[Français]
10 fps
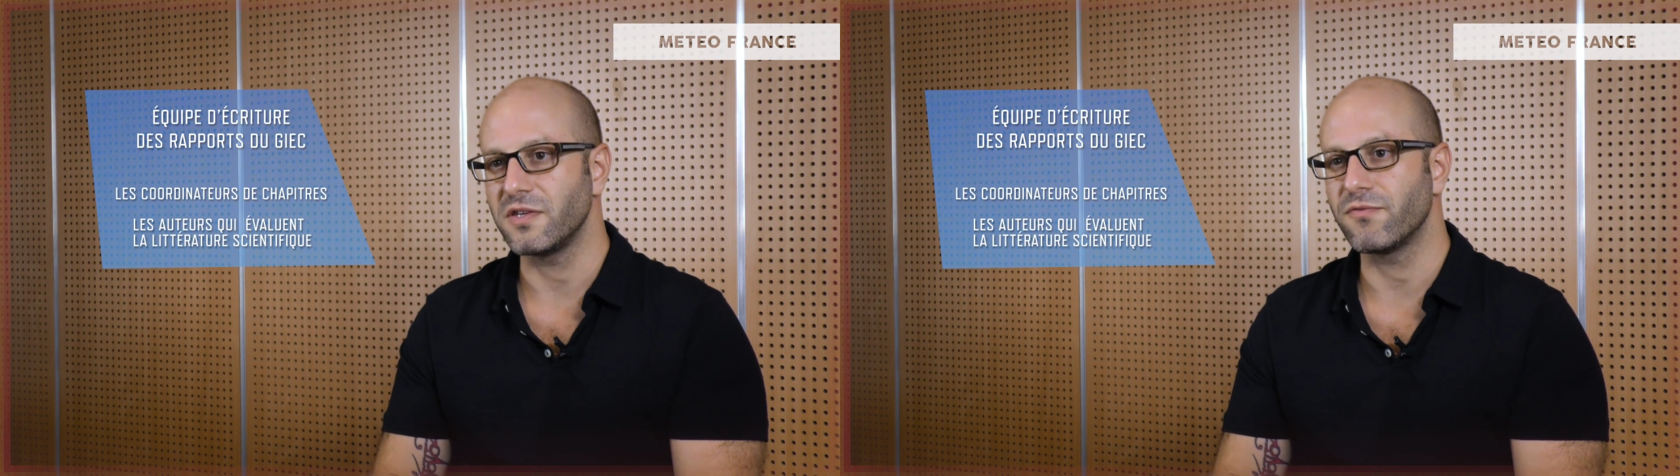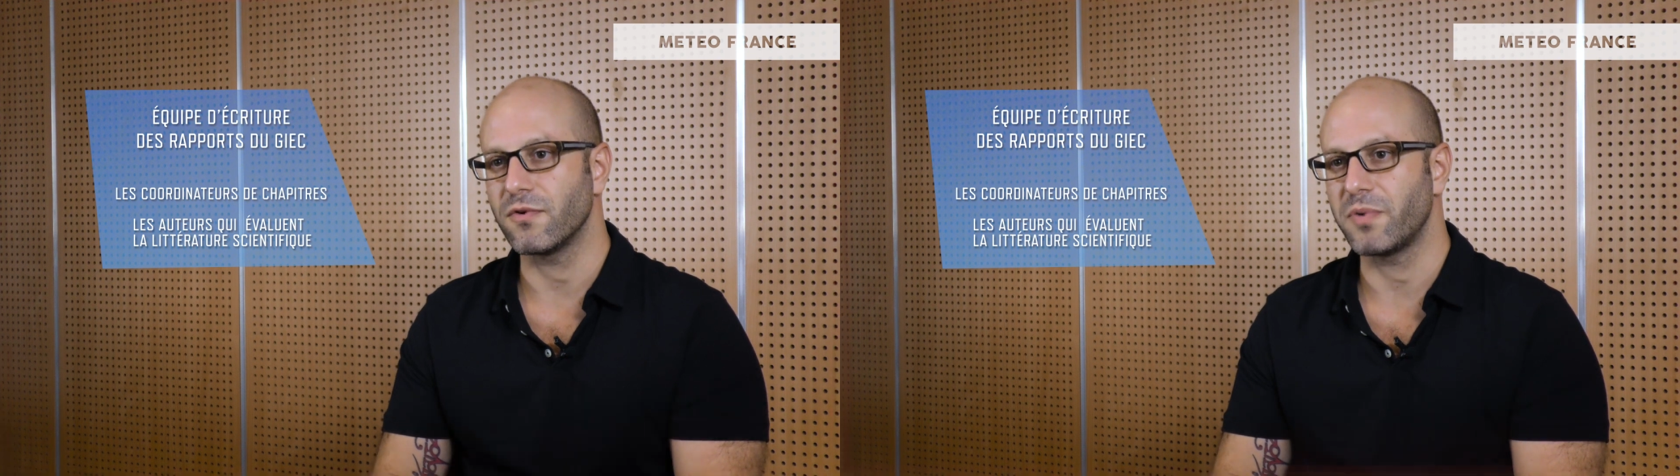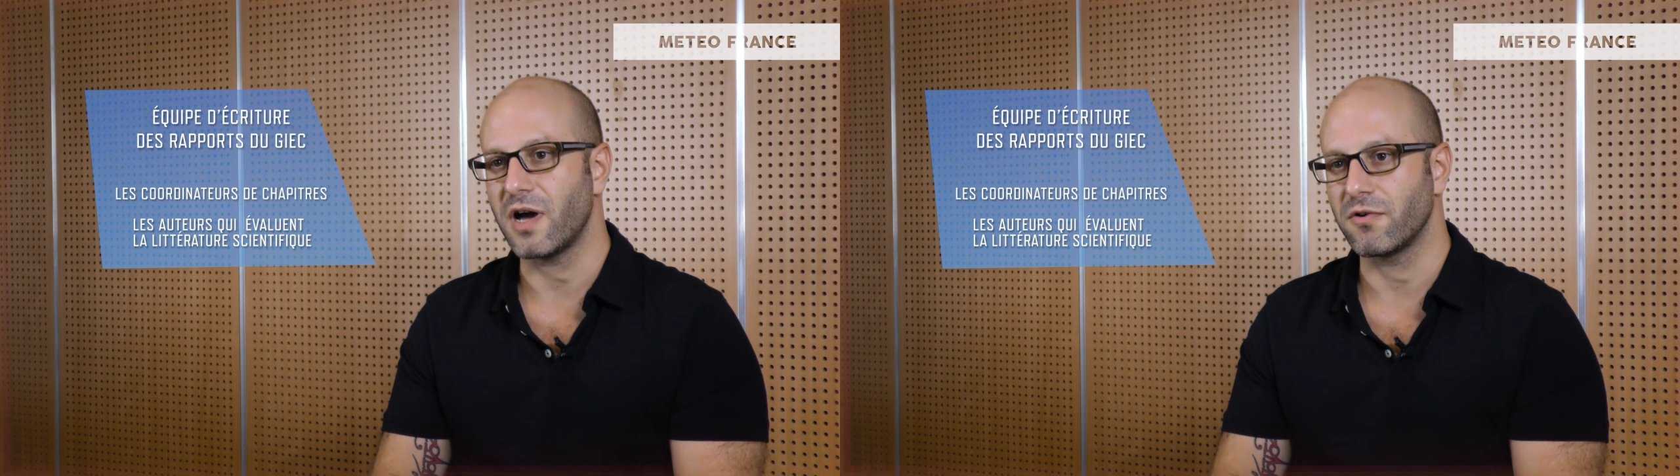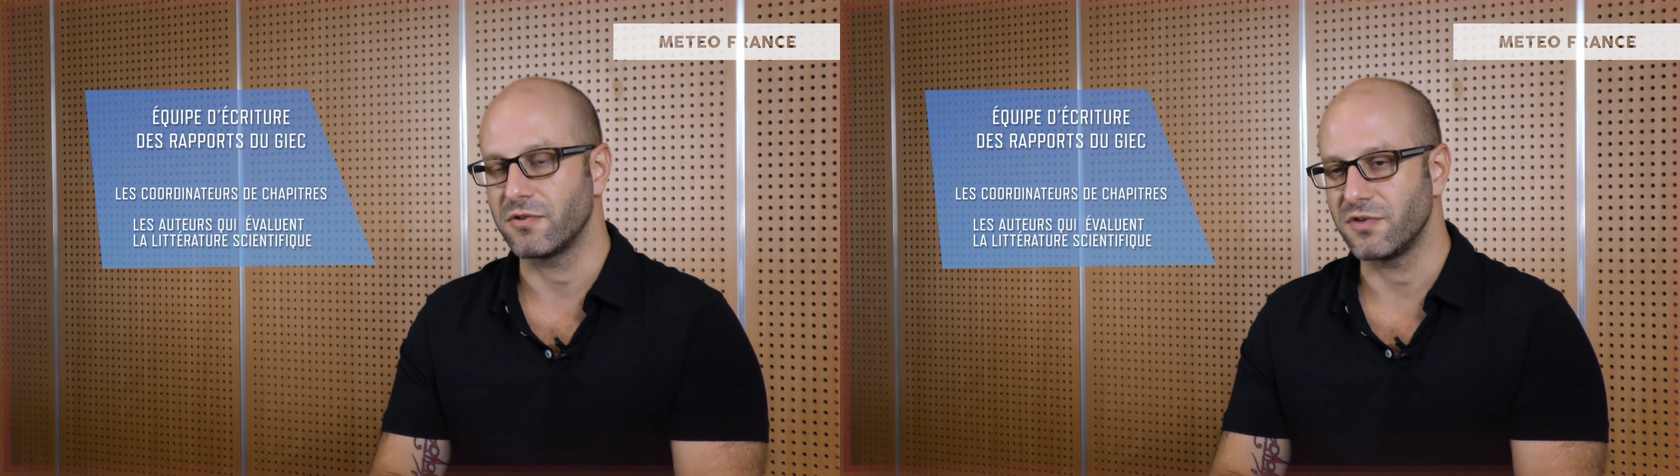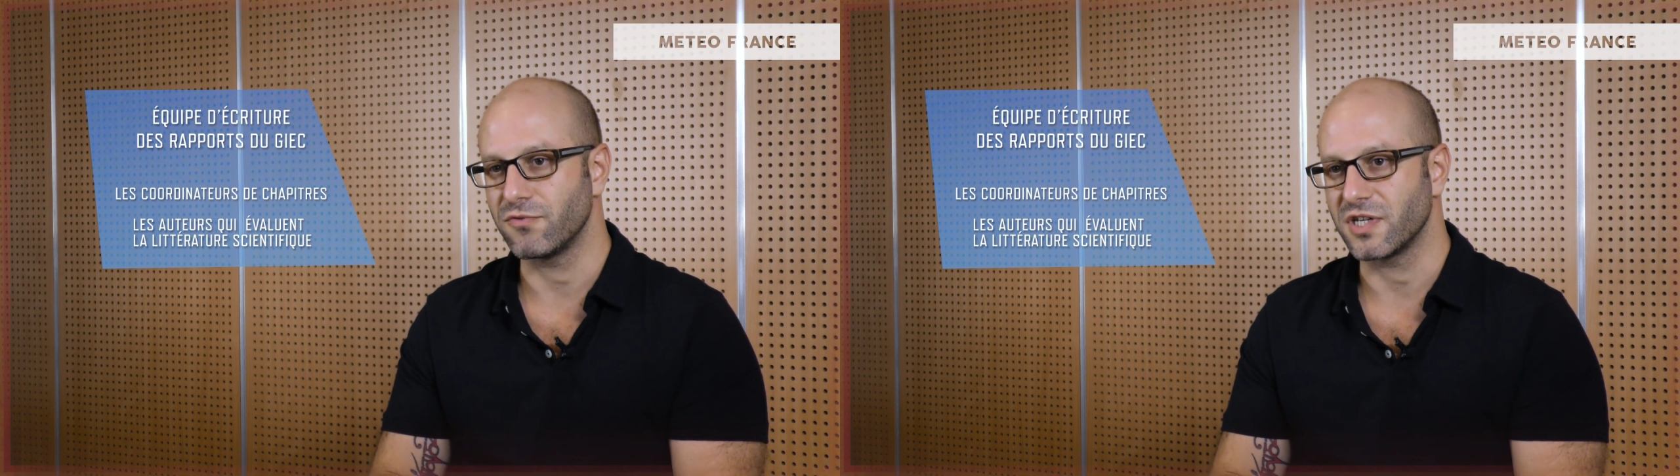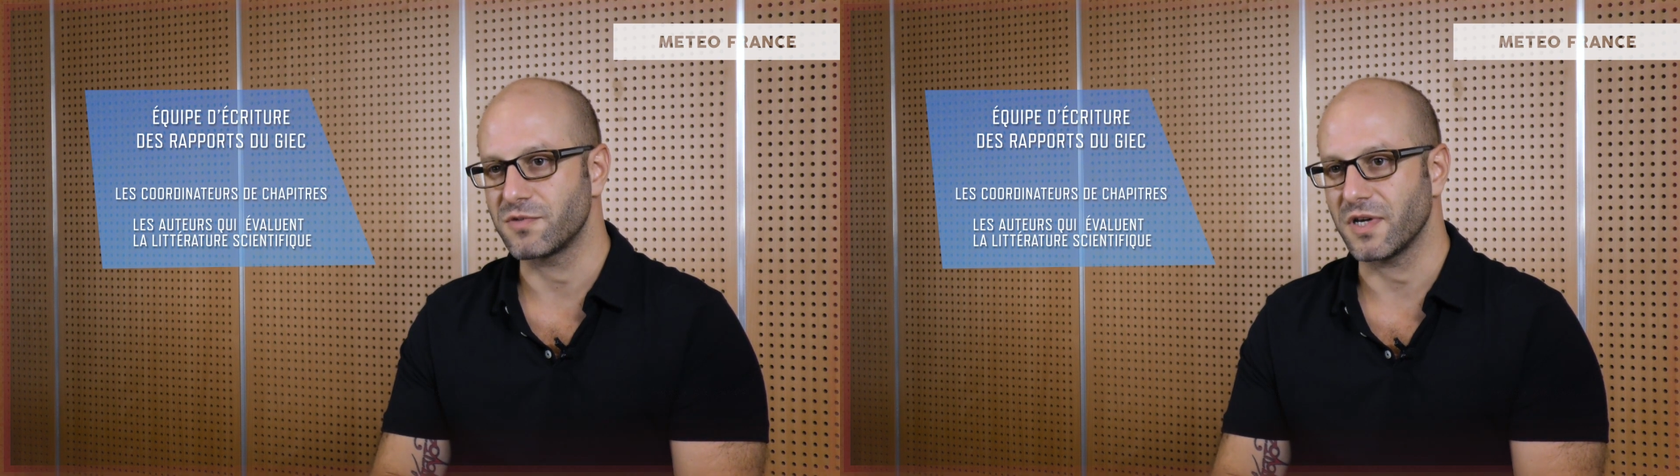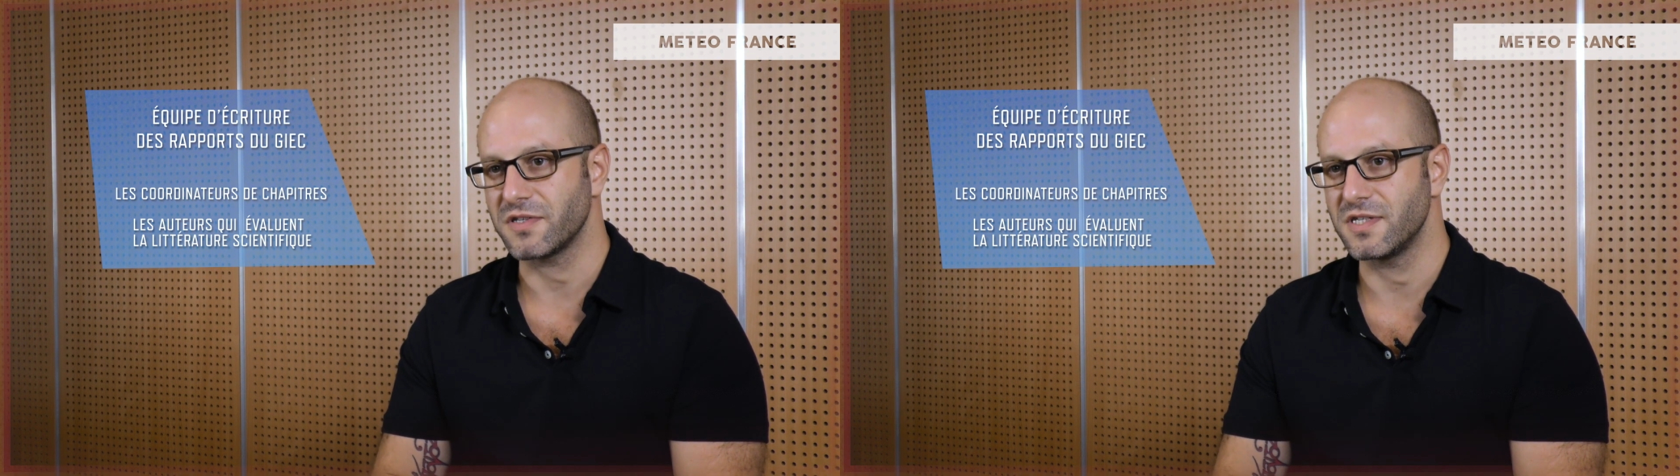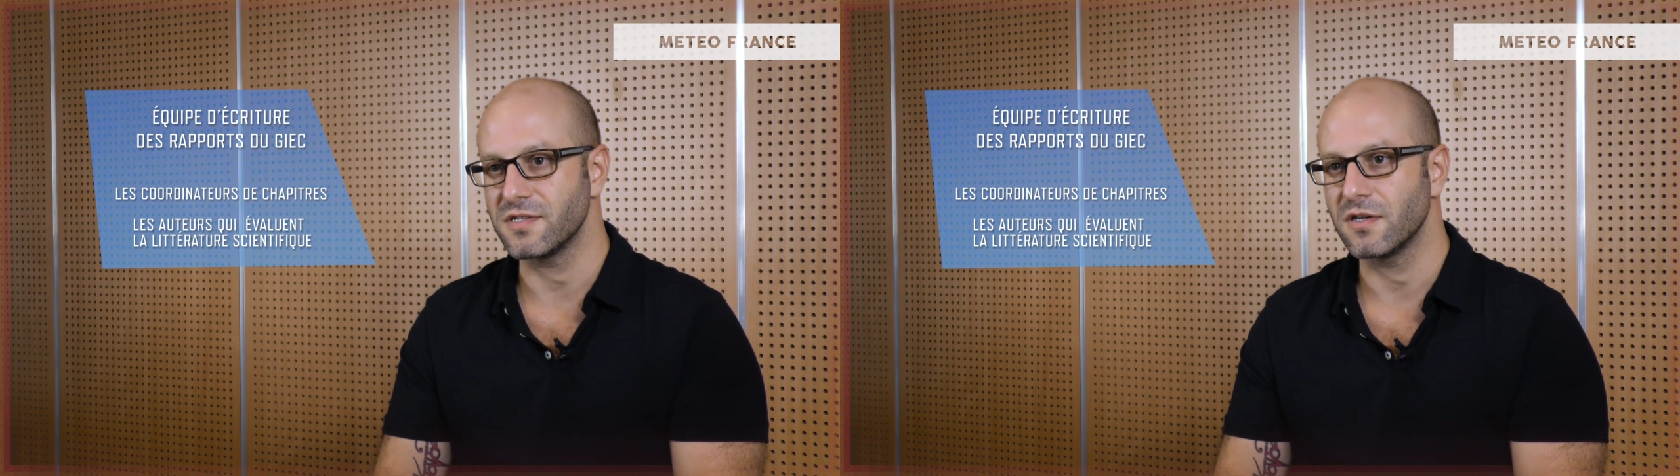euh, niveau,
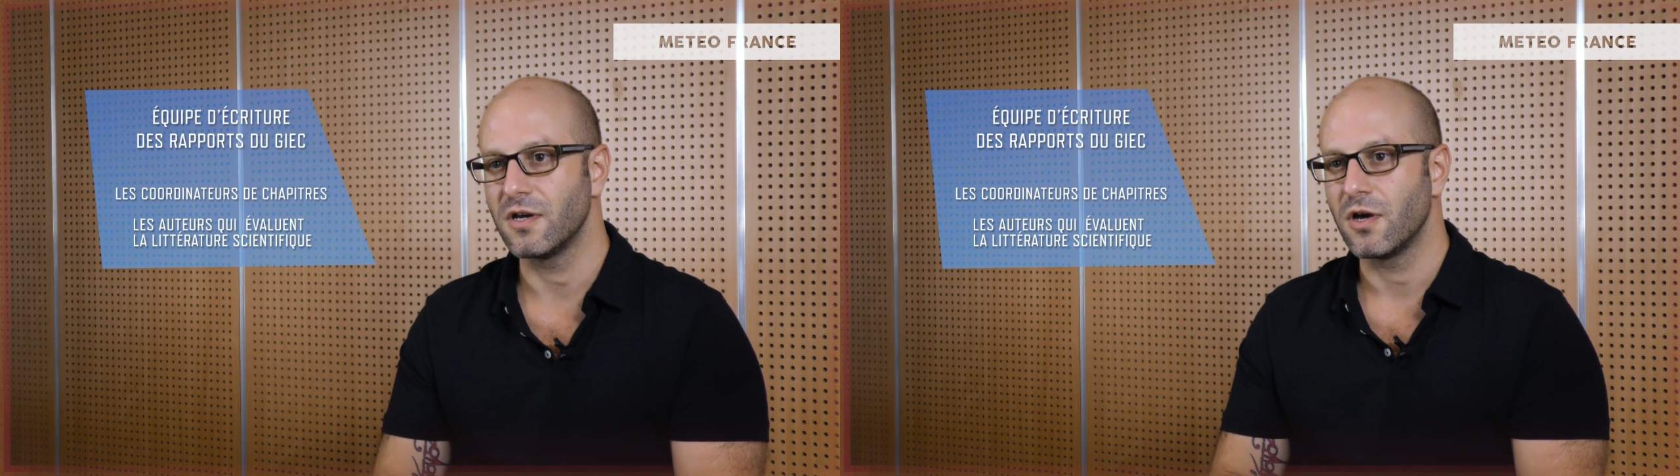d'expertise,